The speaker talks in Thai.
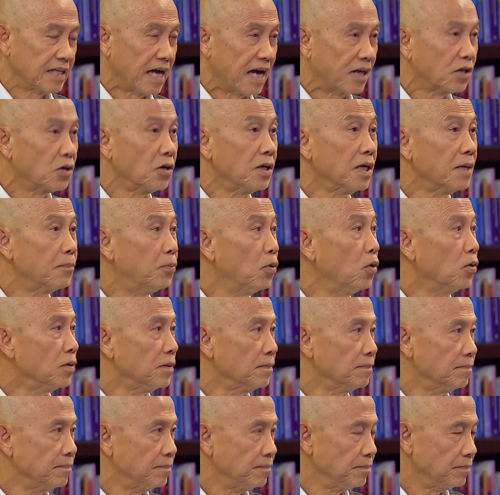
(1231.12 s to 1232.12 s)
อาจารย์คนหนึ่งพูด
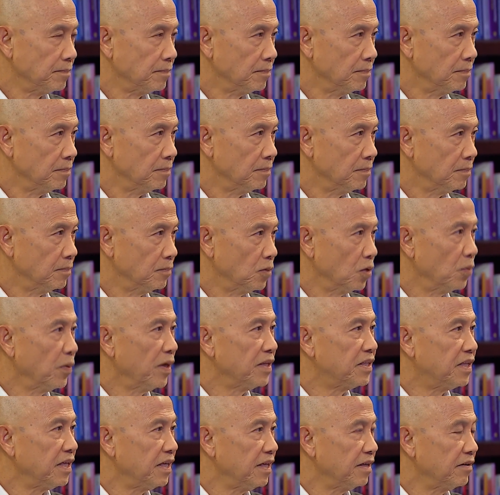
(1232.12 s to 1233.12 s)
ใช่ใช่ใช่บน
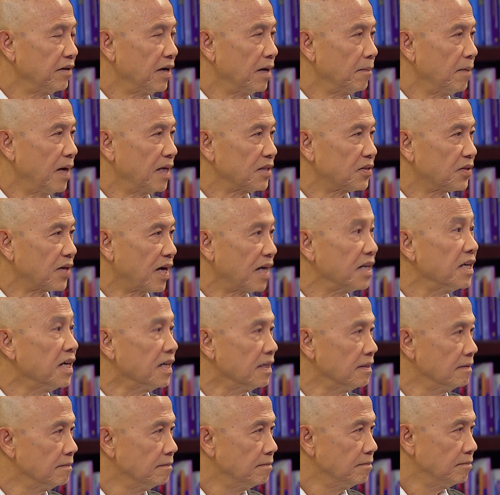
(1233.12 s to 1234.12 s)
เวทีเรื่องมาตรา
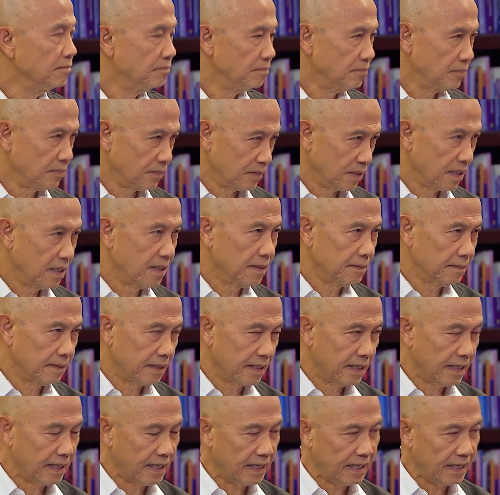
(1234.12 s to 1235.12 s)
1ที่ผบ.ไปพู